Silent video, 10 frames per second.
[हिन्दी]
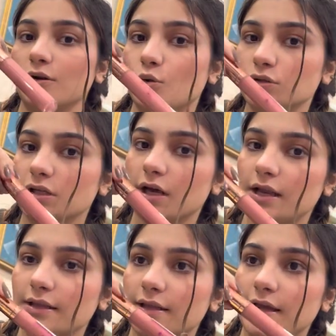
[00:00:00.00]
ग्लोव लगा
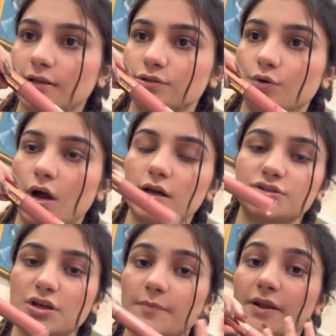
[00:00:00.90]
लेते हैं जो
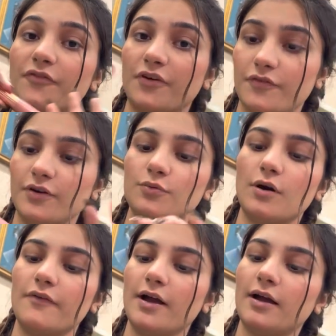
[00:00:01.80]
आजकल मेरा फेवरेट
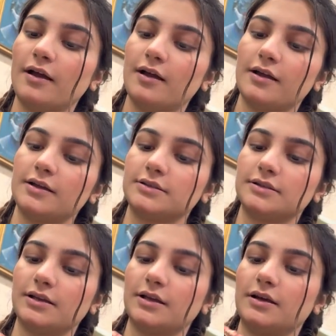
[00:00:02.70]
हुआ हुआ है
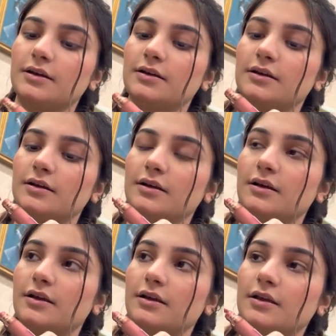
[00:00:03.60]
सही है ना
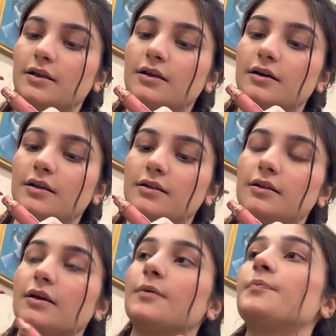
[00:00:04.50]
ये लगा
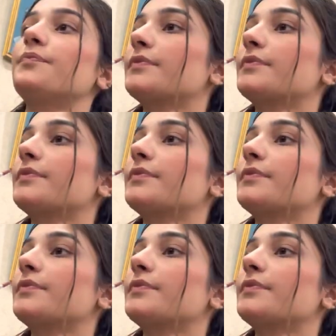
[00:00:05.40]
लेते हैं हम